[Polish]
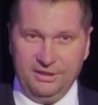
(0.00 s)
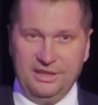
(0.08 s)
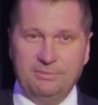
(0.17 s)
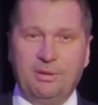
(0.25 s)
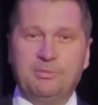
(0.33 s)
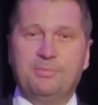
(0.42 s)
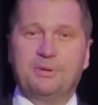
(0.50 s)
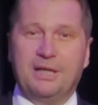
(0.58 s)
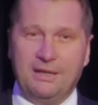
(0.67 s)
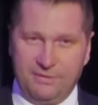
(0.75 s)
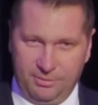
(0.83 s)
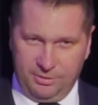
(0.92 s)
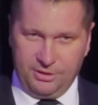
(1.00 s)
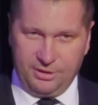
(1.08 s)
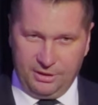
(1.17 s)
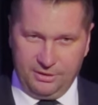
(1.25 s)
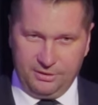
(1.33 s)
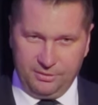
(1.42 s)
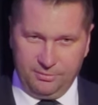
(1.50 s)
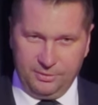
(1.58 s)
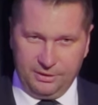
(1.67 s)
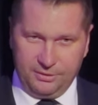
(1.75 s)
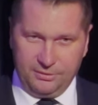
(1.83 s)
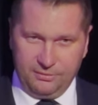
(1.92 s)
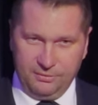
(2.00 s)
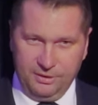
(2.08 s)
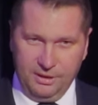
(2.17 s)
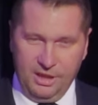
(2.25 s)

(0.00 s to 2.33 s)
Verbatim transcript: Nie mamy prawa mieć żadnych kompleksów.